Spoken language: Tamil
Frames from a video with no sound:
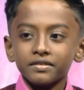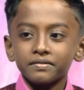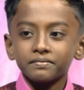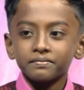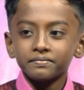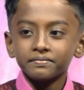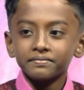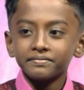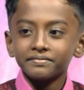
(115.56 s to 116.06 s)

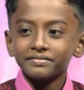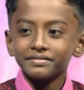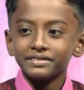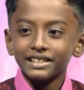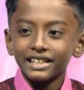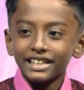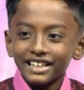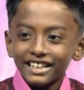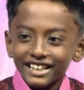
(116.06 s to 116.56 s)
இருக்கிறீங்களா
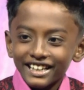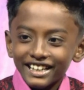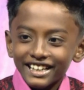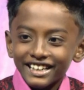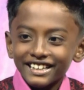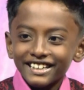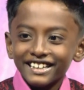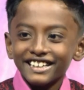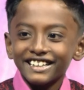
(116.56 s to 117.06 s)
நல்லா
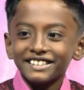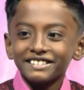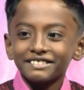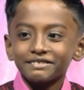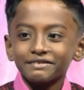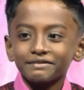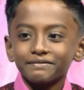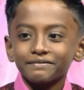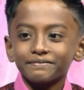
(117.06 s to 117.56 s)
இருக்கேன்
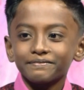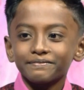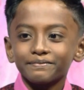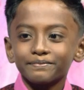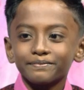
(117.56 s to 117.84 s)
ஆண்டூர்